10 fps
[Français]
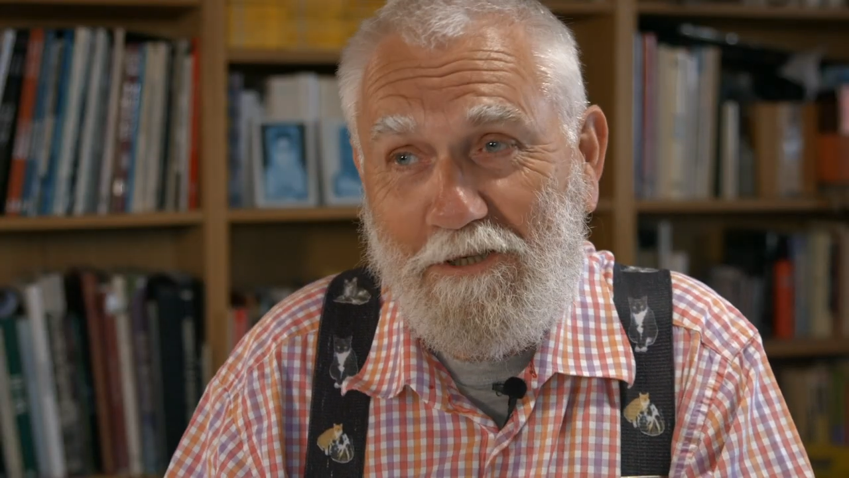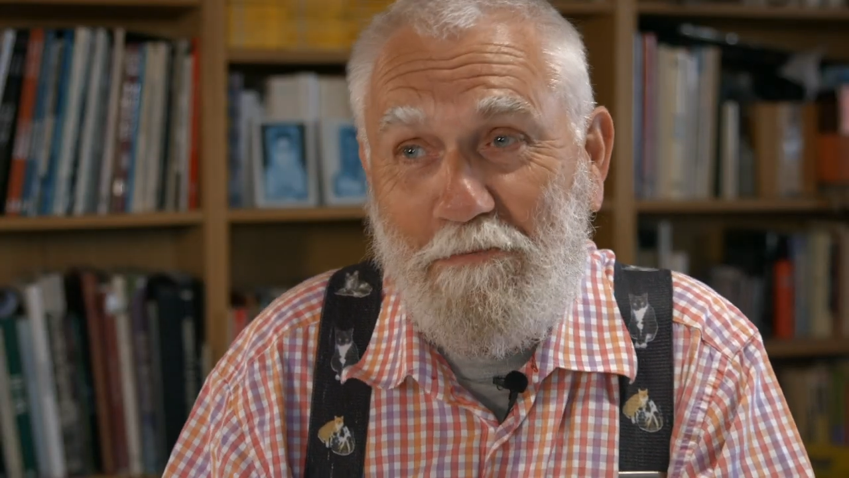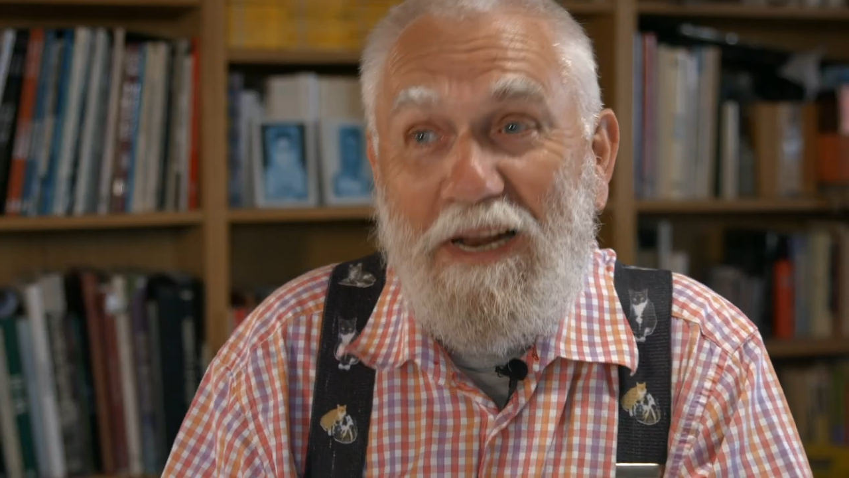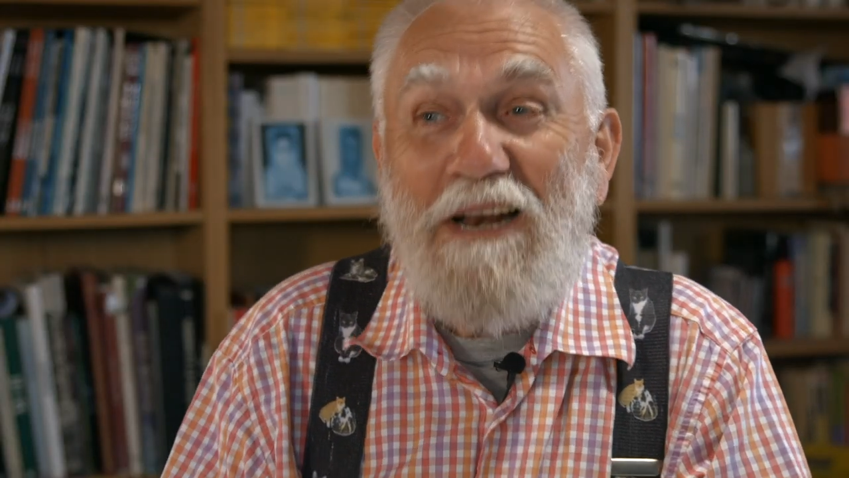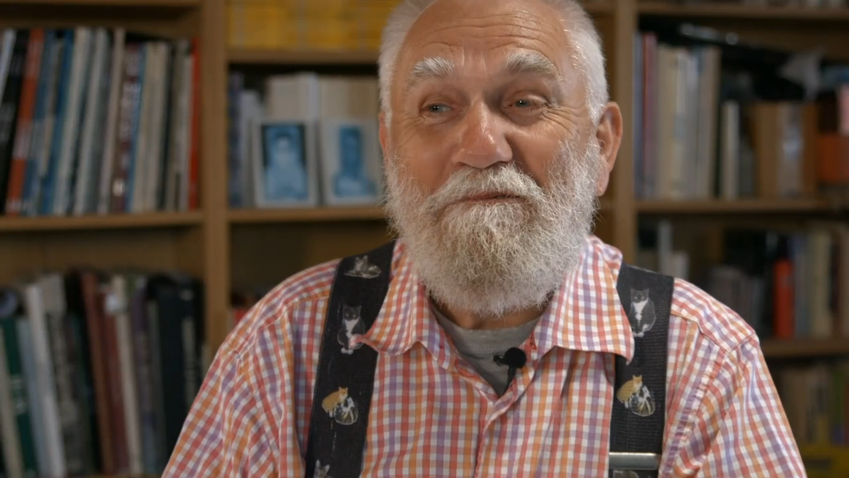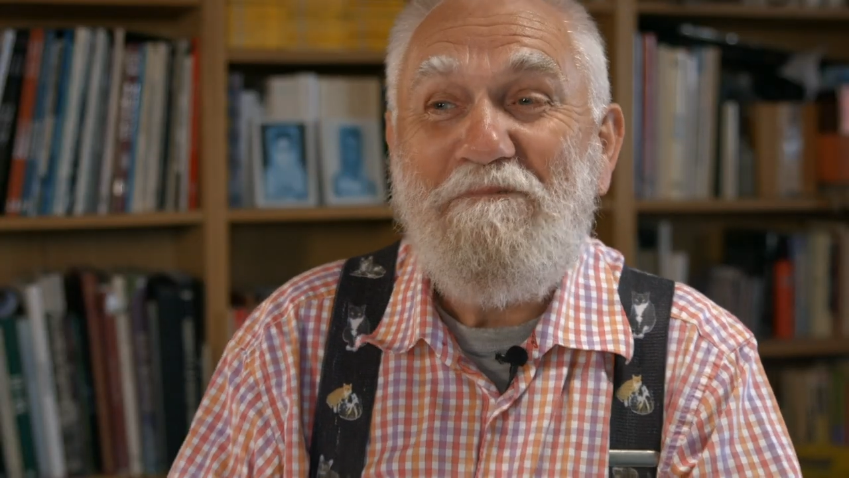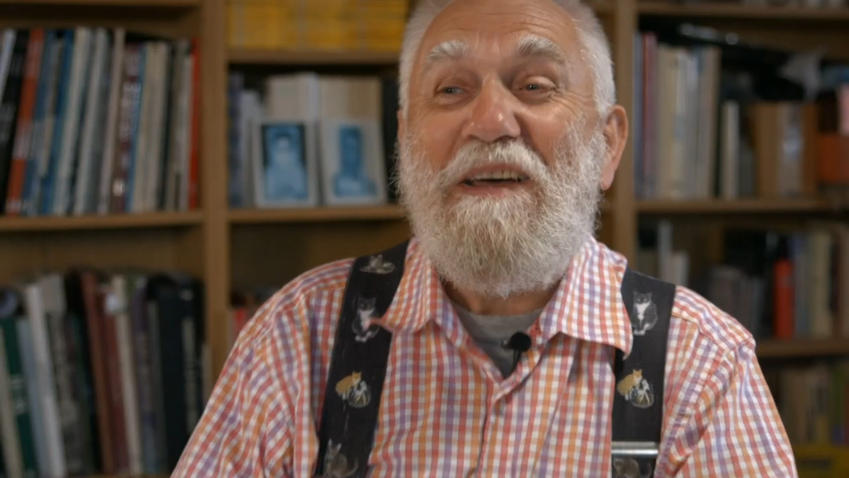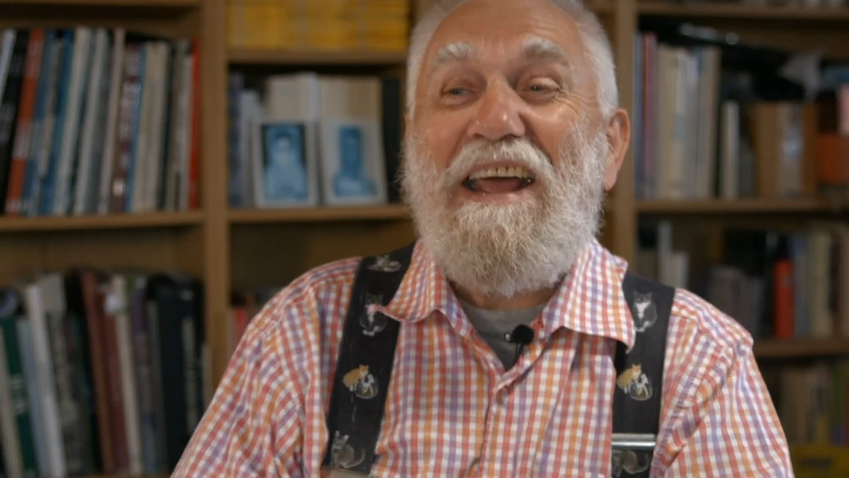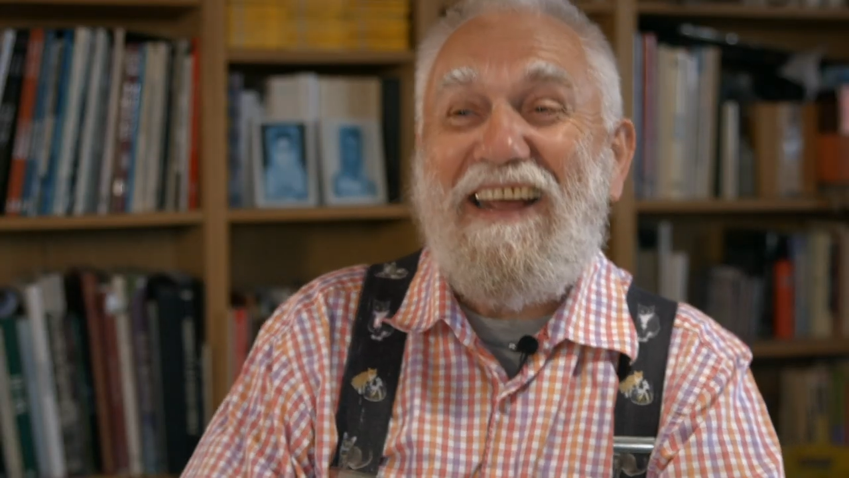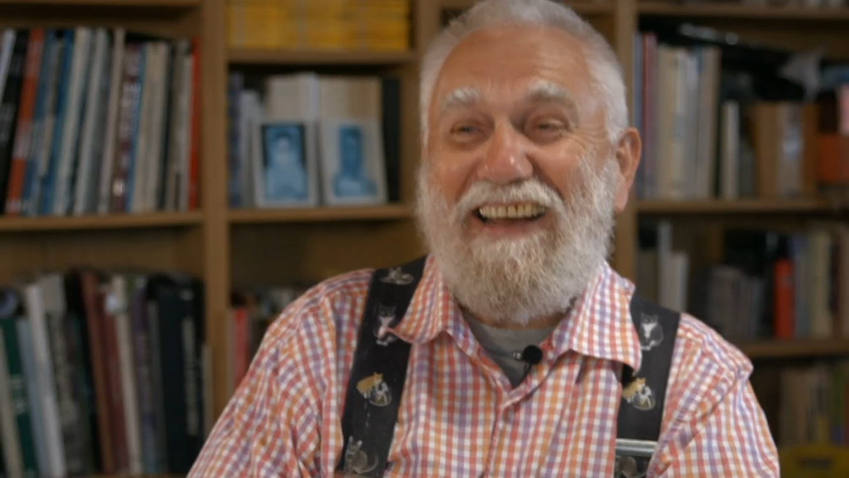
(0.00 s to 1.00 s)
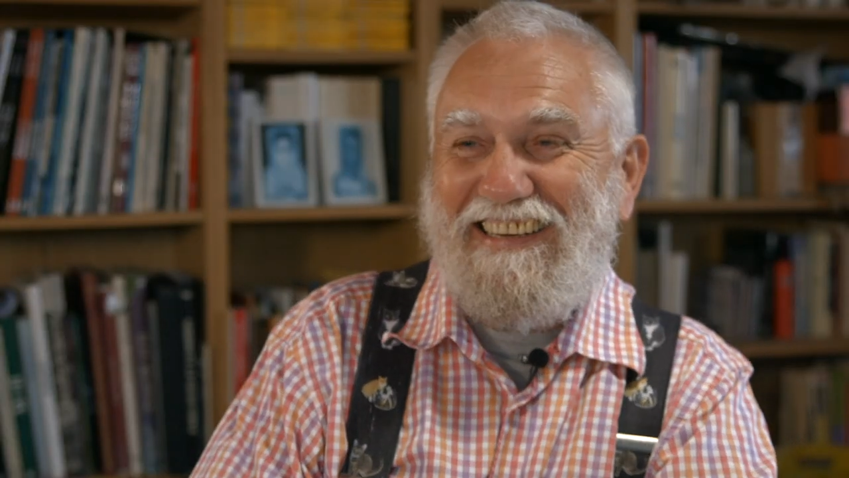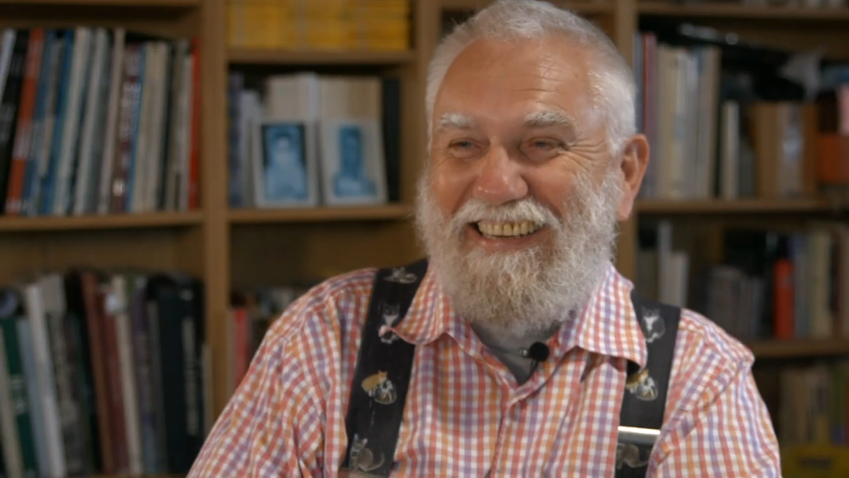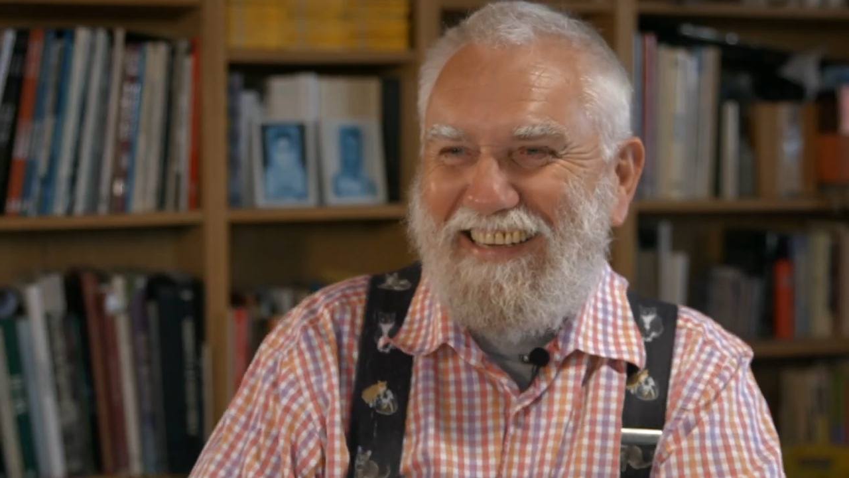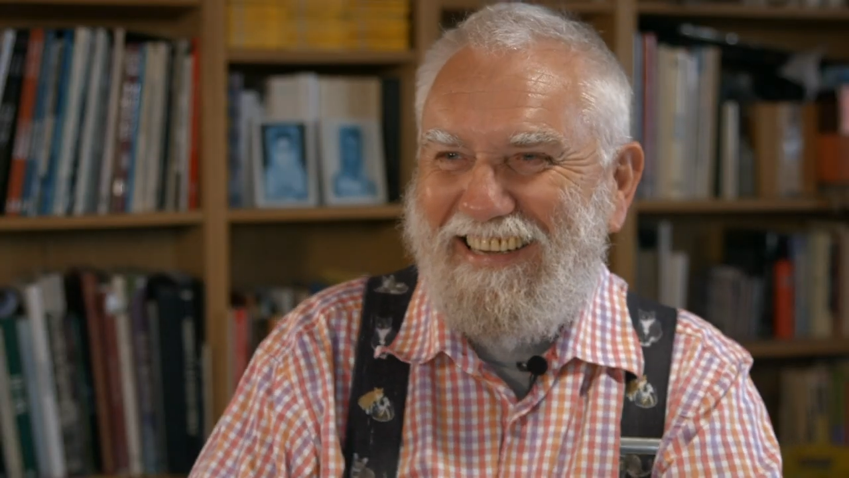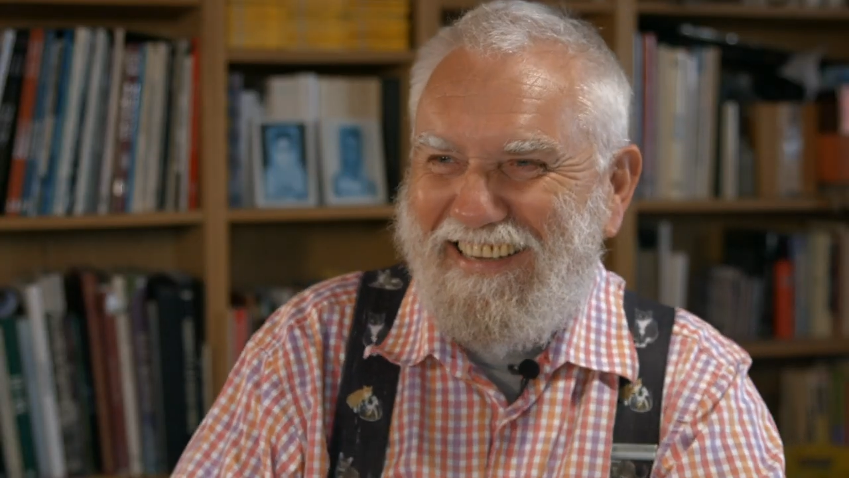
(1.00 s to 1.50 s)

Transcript: Spielberg.